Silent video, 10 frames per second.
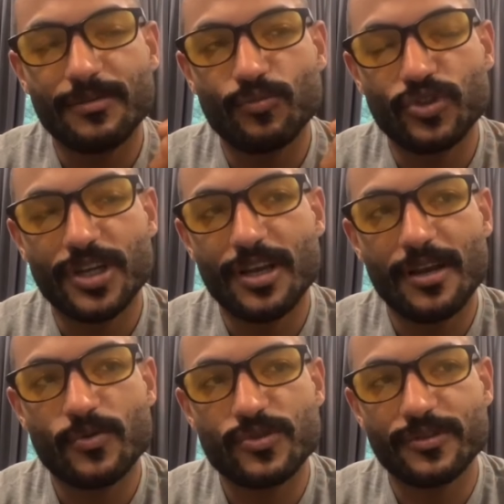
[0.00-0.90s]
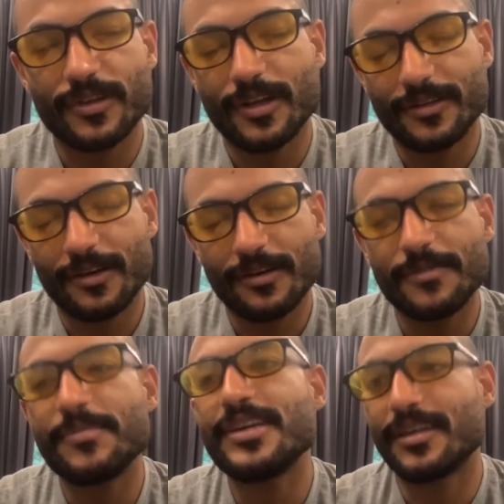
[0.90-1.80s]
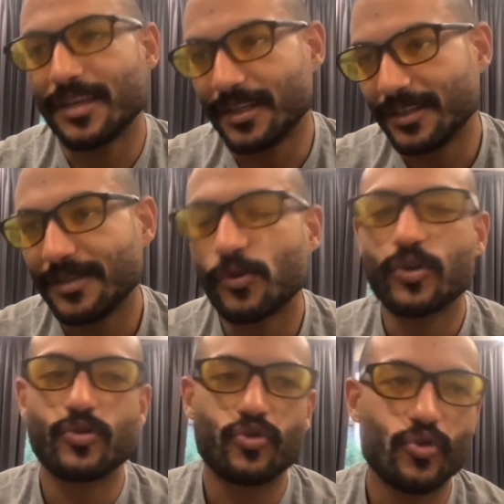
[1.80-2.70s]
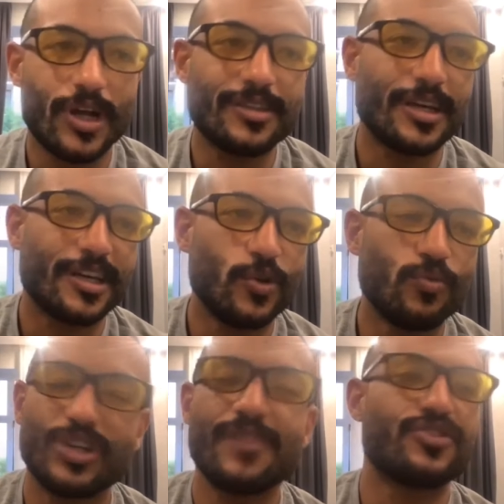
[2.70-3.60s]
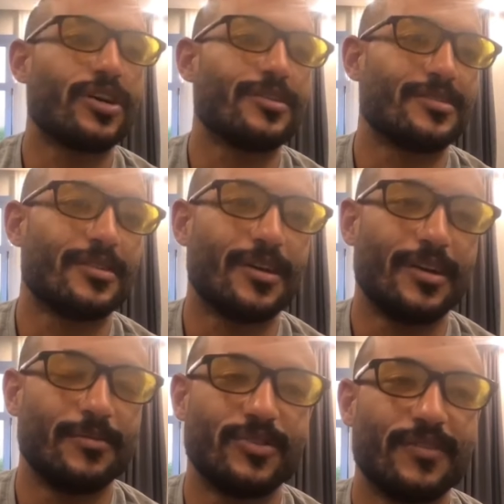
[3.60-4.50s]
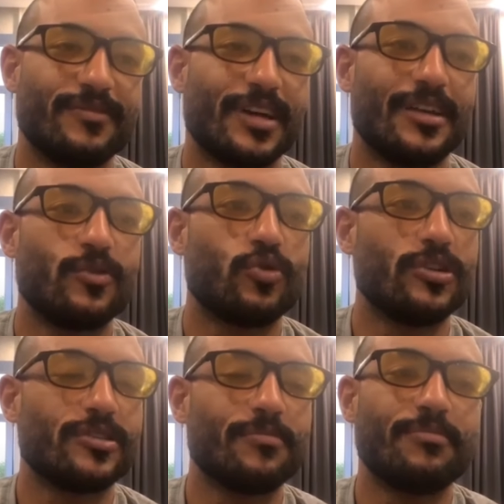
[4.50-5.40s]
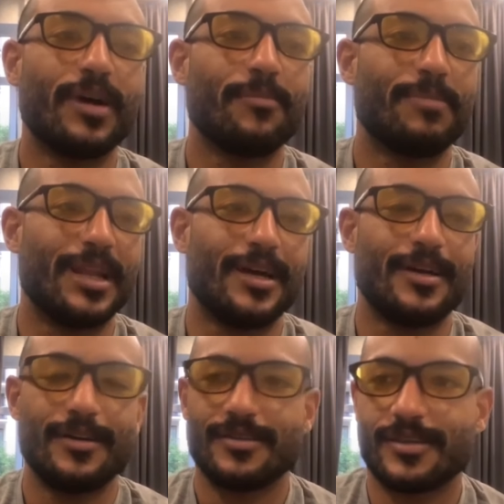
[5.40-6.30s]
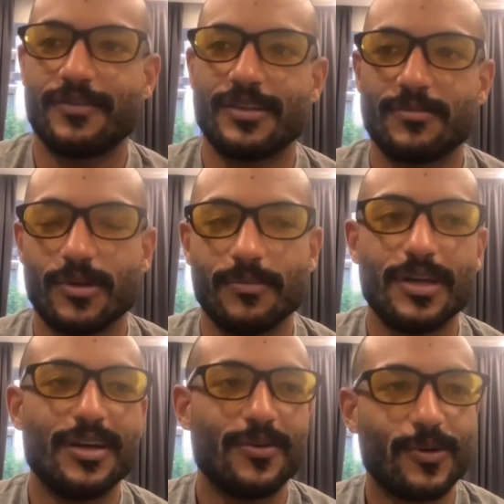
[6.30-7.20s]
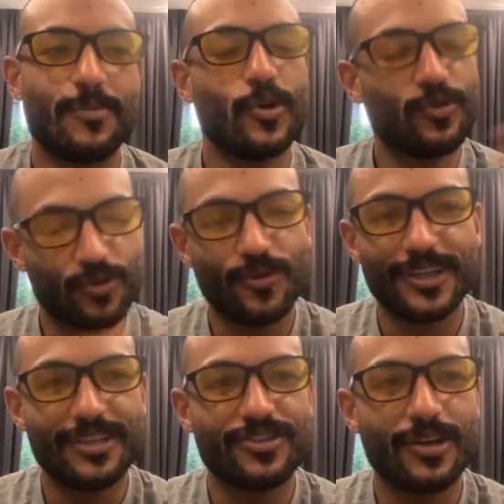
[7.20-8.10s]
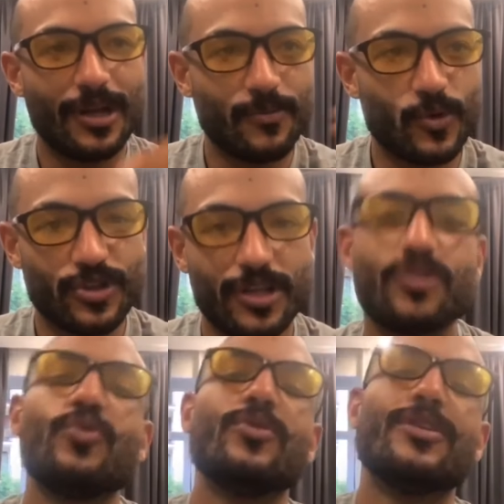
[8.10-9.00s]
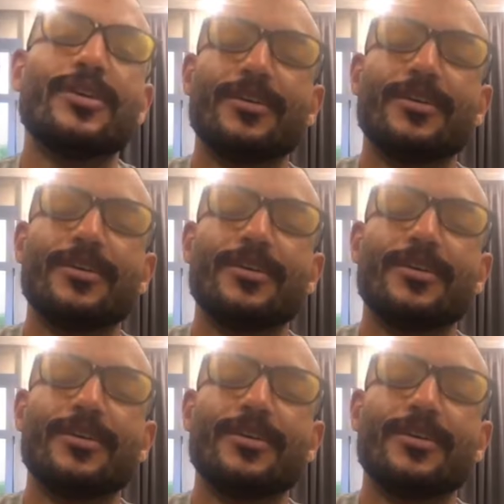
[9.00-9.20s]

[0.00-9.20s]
المشكله اللي انا وصلت لها تقريبيا يعني لما رحت الدكتور قعدت احكي له مش عارف يشخص صراحه يعني مش عارف خريج كليه طب بلح استغفر الله العظيم يا رب وكمان واحد دكتور تاني ان شاء الله الحمد لله شرحت له